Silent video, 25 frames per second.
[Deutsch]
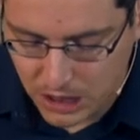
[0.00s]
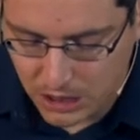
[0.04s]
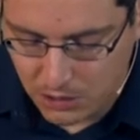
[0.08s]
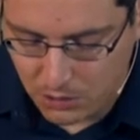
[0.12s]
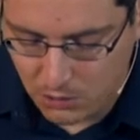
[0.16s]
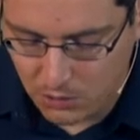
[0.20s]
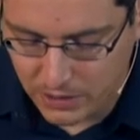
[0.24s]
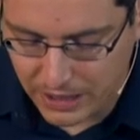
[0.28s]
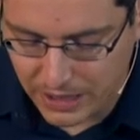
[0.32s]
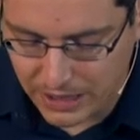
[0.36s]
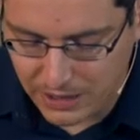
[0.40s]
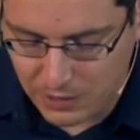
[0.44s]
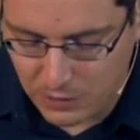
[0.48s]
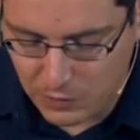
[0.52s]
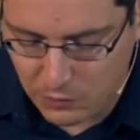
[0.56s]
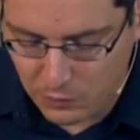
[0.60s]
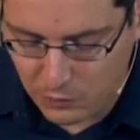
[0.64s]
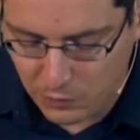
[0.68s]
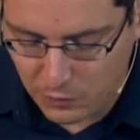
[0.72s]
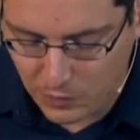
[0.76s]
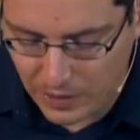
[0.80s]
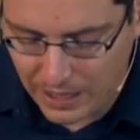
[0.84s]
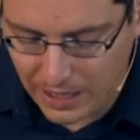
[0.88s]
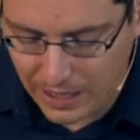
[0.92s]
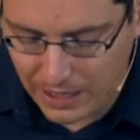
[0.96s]
und einen
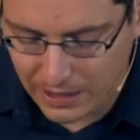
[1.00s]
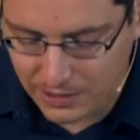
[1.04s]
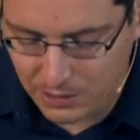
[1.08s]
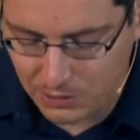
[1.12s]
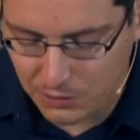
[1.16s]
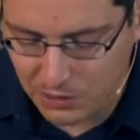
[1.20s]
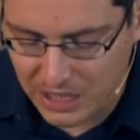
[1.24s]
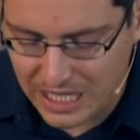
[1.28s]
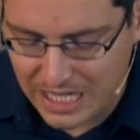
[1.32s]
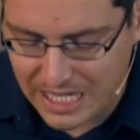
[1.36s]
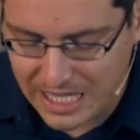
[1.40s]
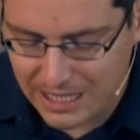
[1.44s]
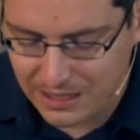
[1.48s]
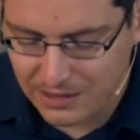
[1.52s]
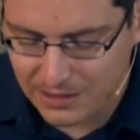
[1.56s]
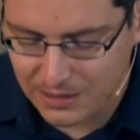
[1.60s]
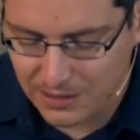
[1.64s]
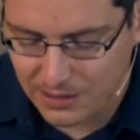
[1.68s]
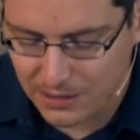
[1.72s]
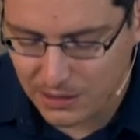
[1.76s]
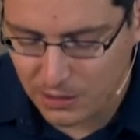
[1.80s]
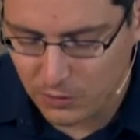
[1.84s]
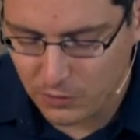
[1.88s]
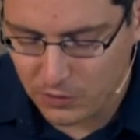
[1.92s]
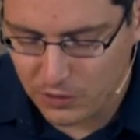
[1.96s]
Fladen und legte
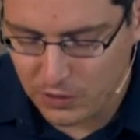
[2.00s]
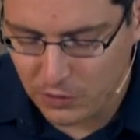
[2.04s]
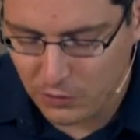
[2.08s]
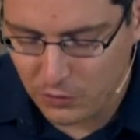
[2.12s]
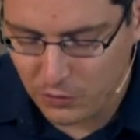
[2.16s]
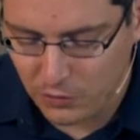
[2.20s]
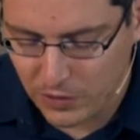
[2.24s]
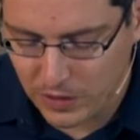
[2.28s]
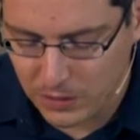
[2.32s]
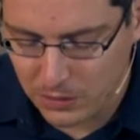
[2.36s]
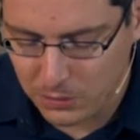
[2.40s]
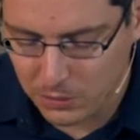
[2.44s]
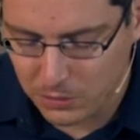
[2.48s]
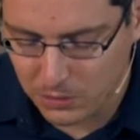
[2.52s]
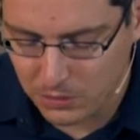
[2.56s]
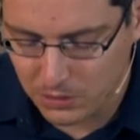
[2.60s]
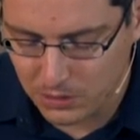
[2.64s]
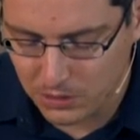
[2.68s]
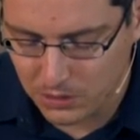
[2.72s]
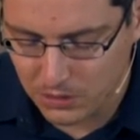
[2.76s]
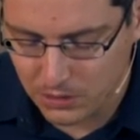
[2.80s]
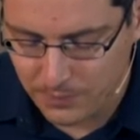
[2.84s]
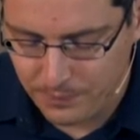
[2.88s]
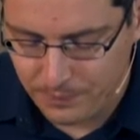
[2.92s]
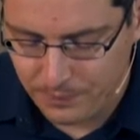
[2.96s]
es auf die
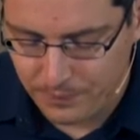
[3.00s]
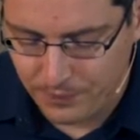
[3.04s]
Fettstücke